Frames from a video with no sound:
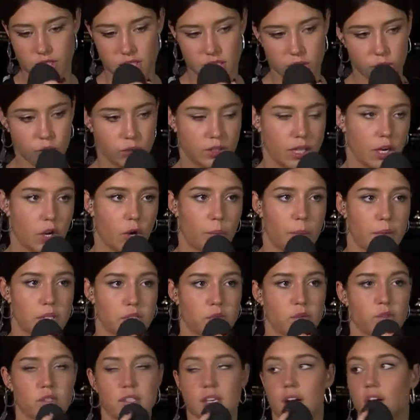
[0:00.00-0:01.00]
tout à l'heure, parce que
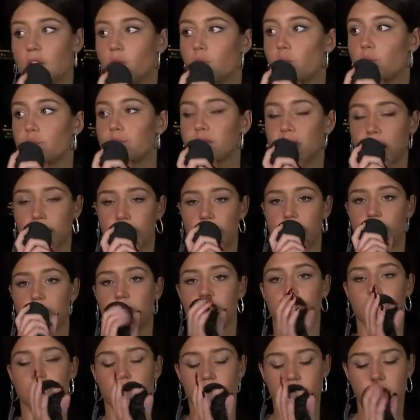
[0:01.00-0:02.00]
c'est un groupe très,
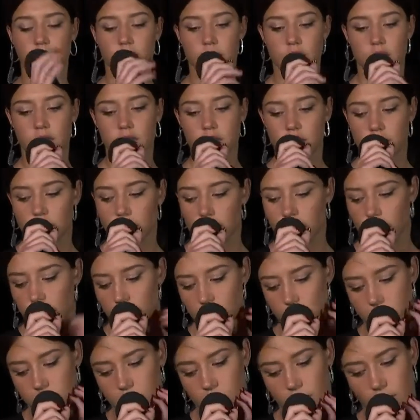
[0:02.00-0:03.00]

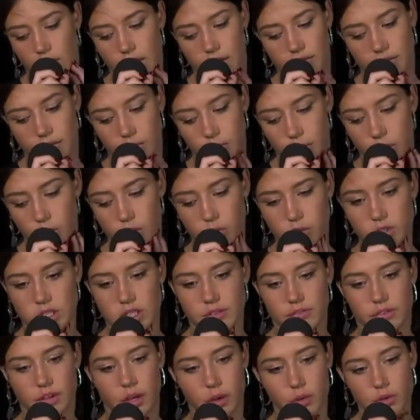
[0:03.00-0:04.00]
voilà, avec beaucoup de
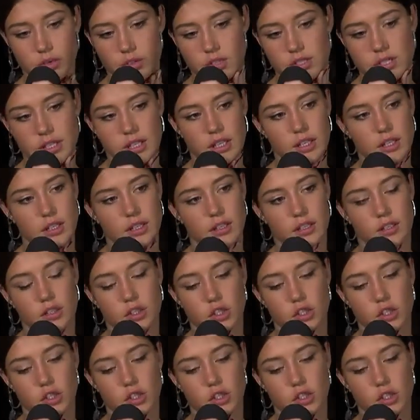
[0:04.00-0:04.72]
différences, et je